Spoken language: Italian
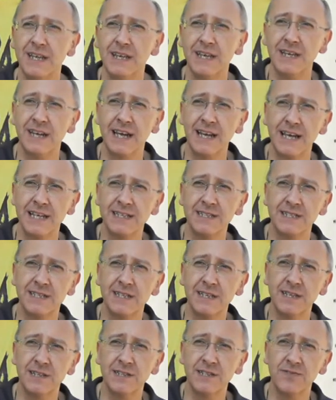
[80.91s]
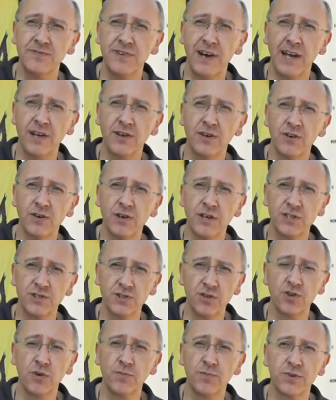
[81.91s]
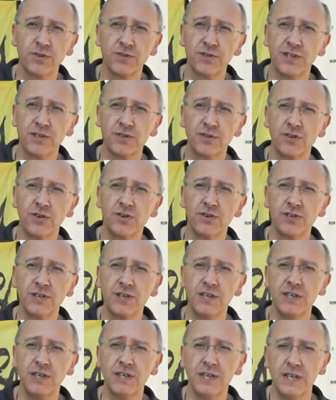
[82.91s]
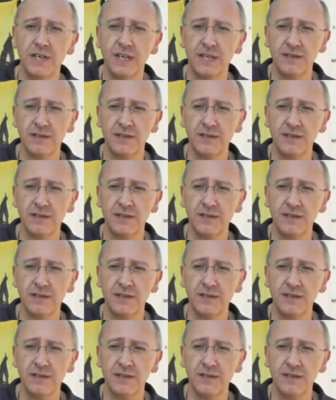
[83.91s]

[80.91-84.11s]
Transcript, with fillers: I ragazzi si fanno e sono portatori